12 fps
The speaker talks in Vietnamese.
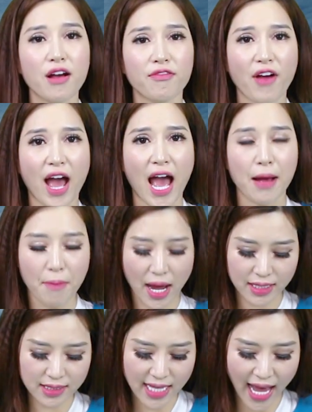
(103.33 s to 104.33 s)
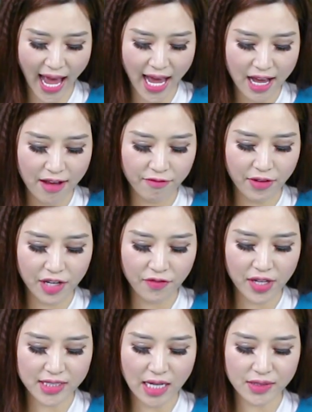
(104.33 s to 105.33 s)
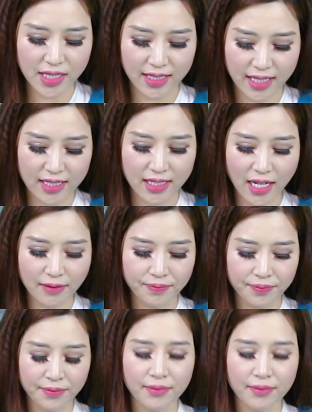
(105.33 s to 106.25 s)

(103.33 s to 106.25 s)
và bán ra với phiên giao dịch gần nhất.